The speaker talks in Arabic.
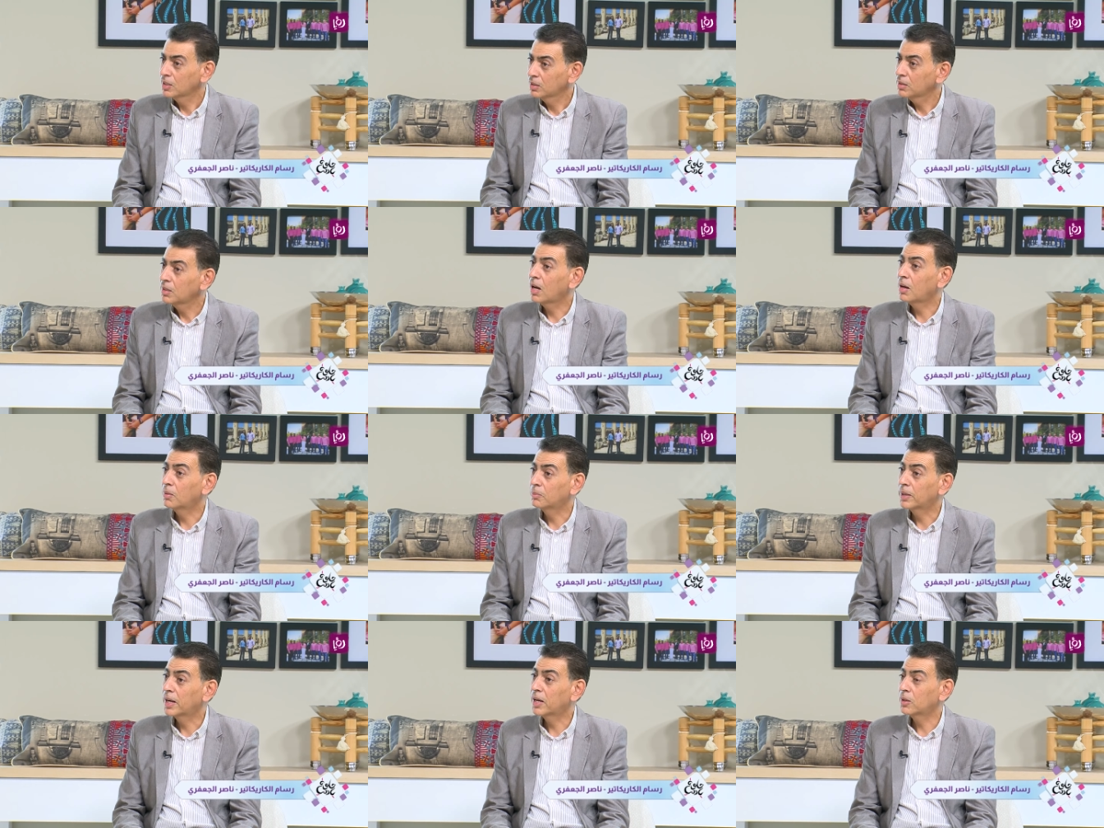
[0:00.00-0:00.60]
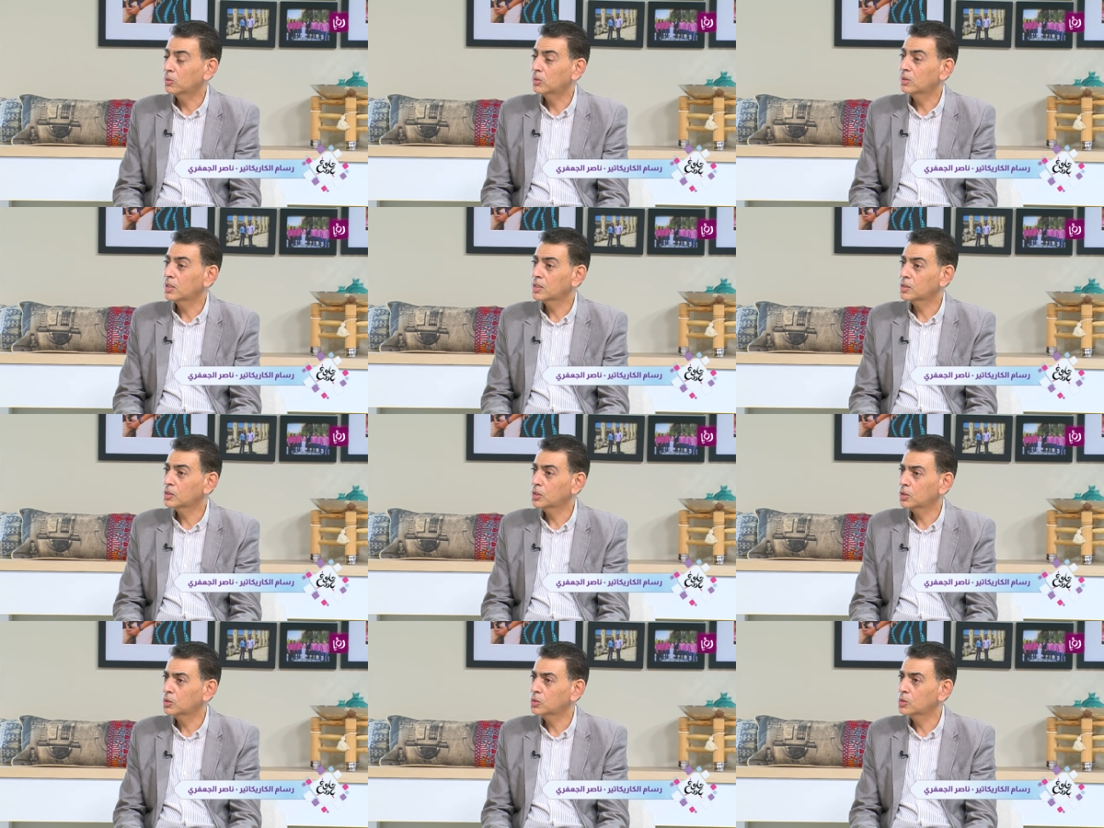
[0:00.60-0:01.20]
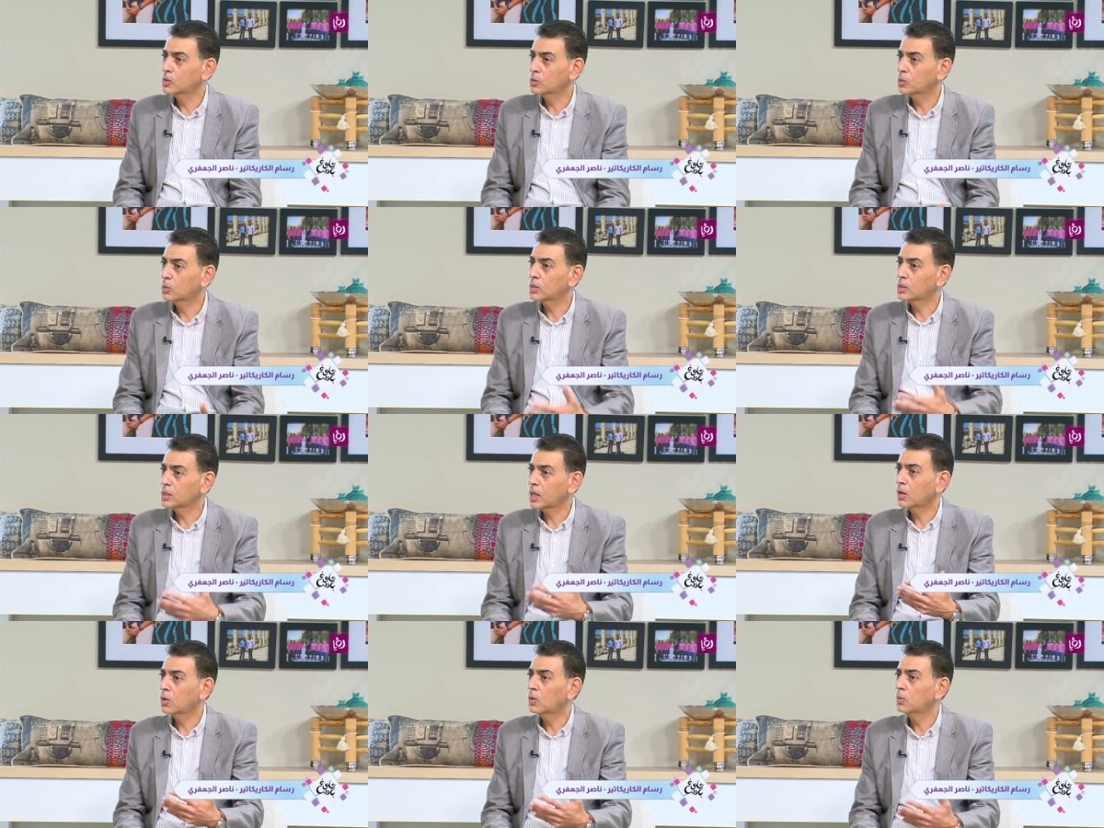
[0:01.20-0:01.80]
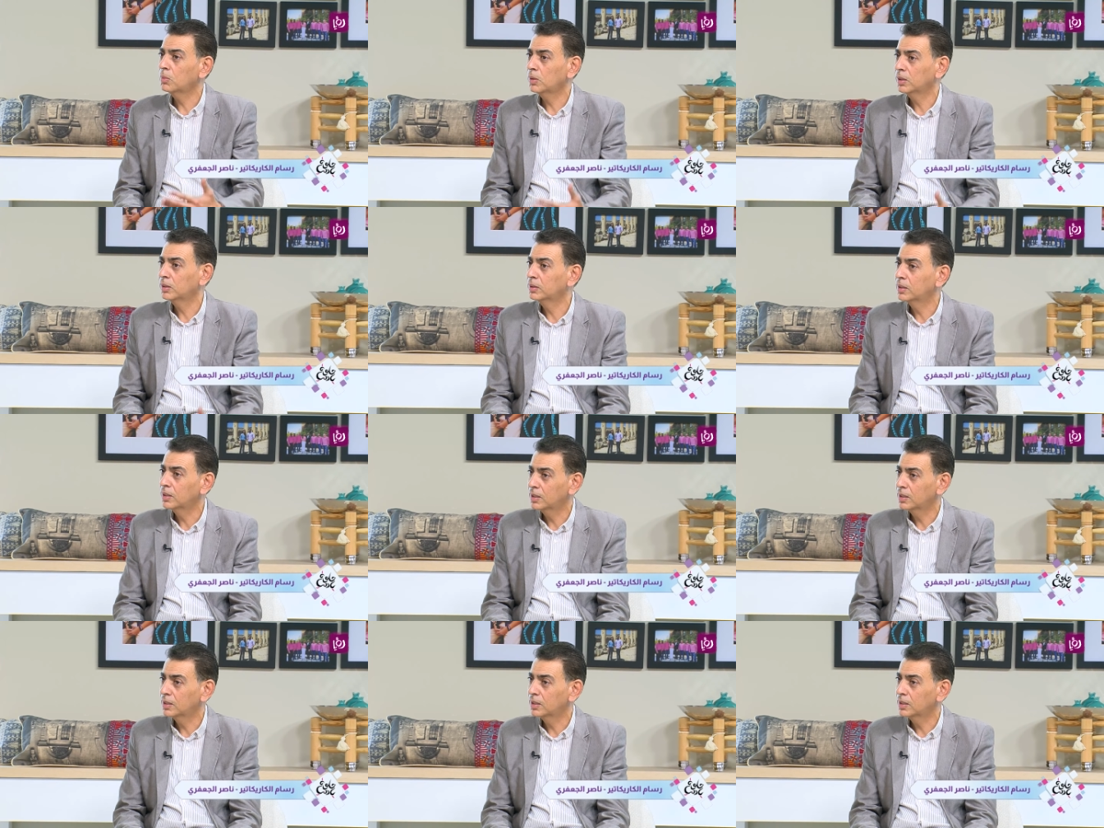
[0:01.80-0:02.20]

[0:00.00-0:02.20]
نعم كانوا الناس يحجزوا نسخهم عند